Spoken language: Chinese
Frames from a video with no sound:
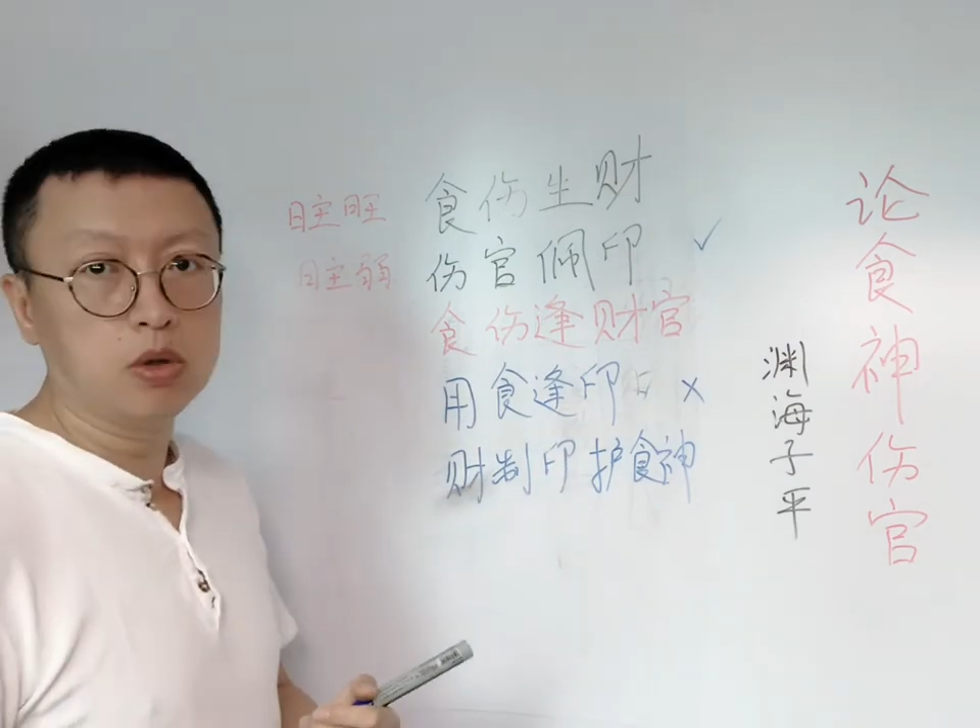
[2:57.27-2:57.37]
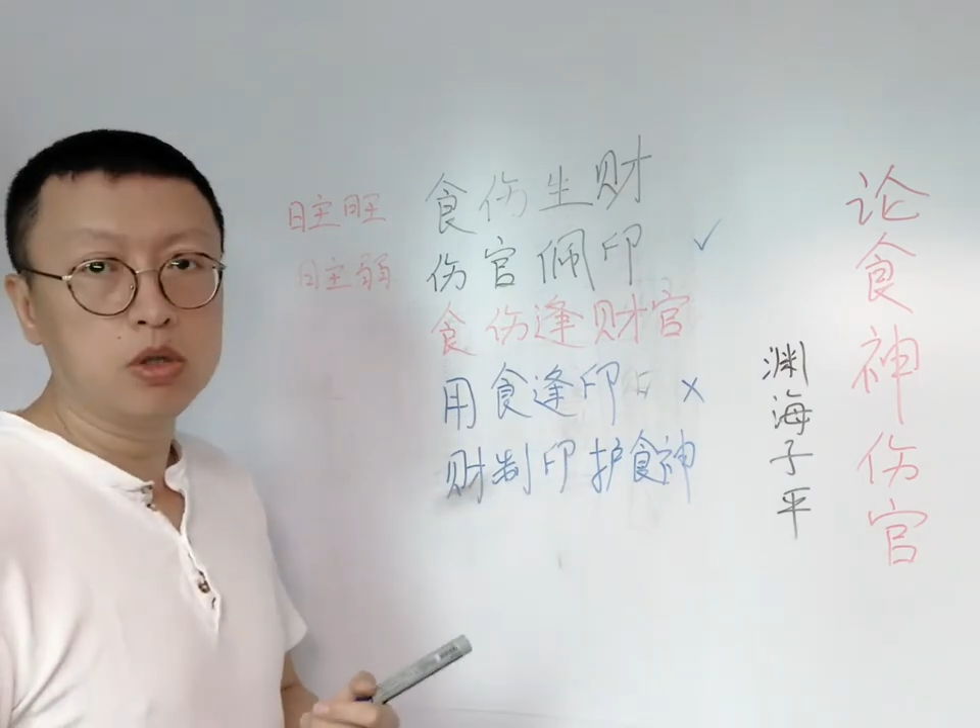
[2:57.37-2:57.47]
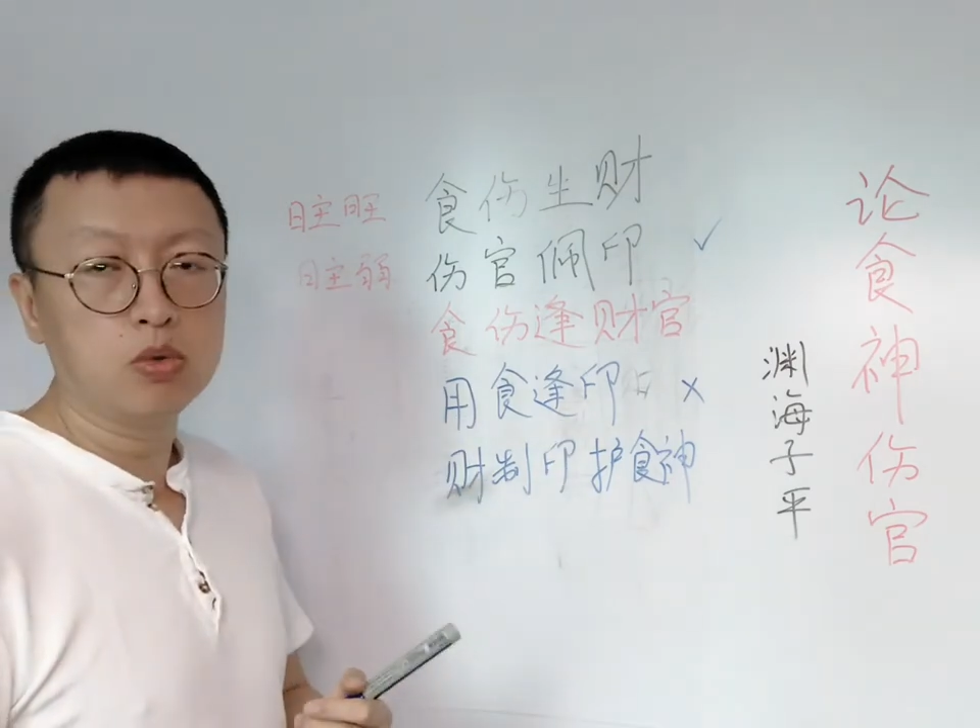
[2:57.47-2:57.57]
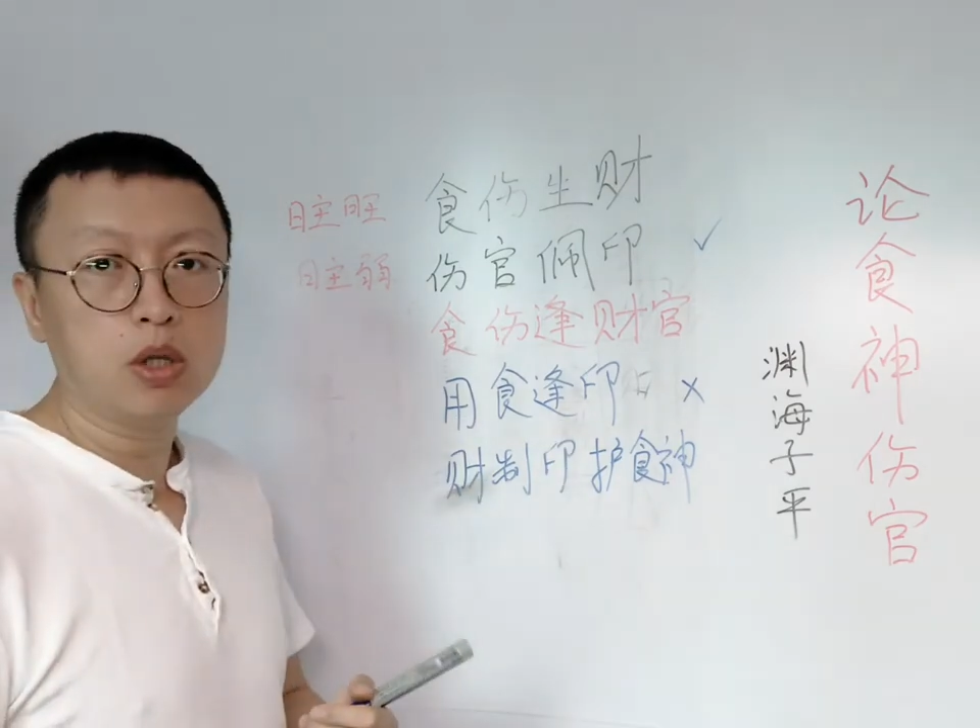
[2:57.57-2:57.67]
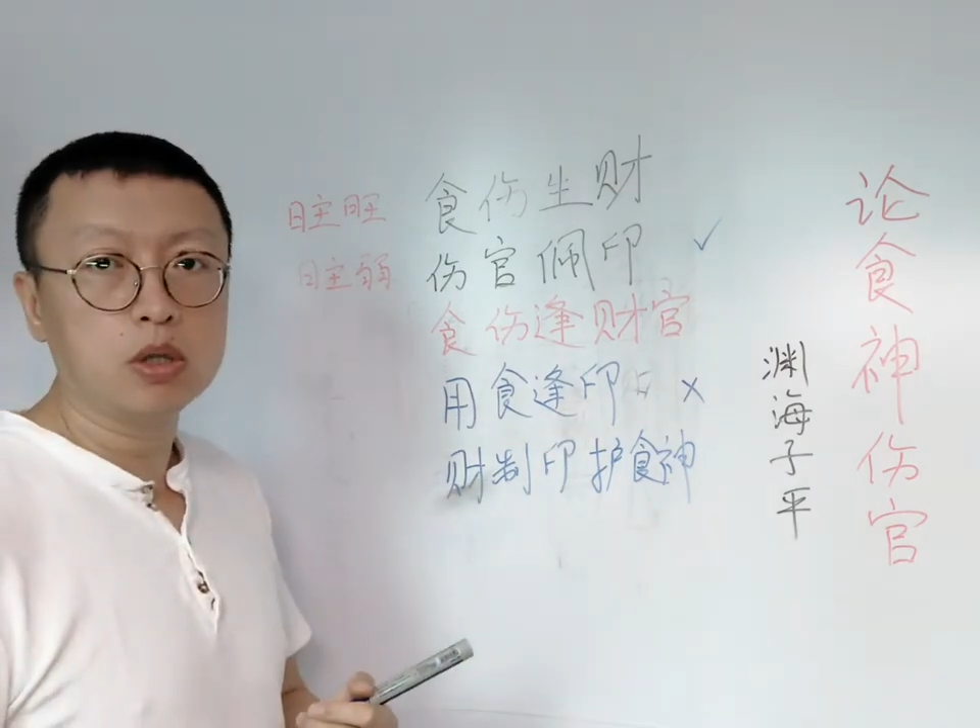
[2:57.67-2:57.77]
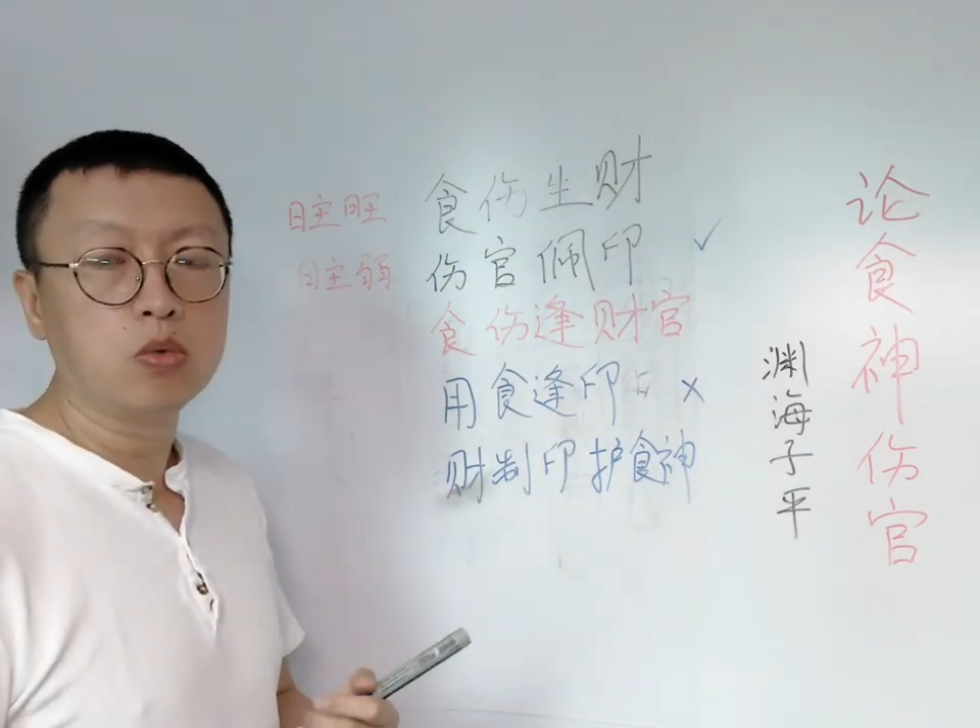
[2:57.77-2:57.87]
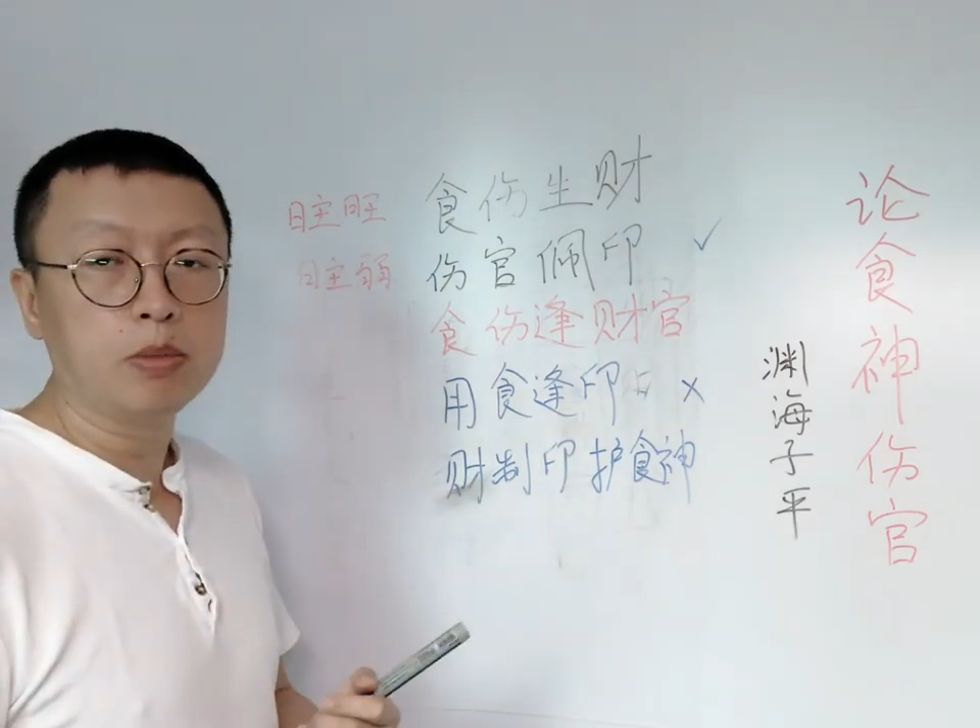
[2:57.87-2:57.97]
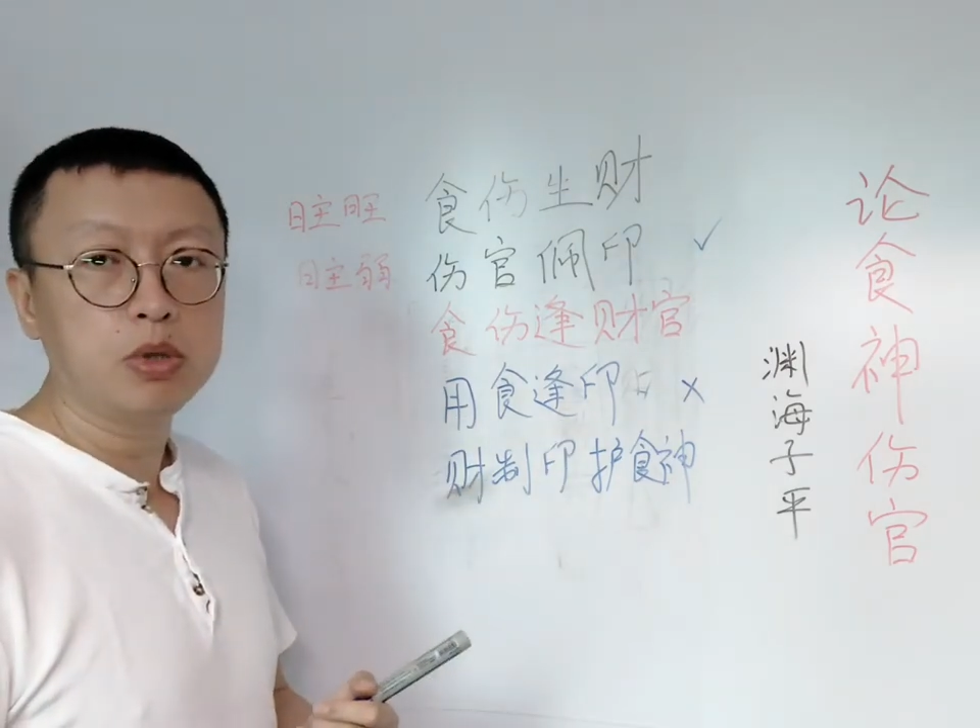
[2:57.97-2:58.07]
日主旺的时候，我们不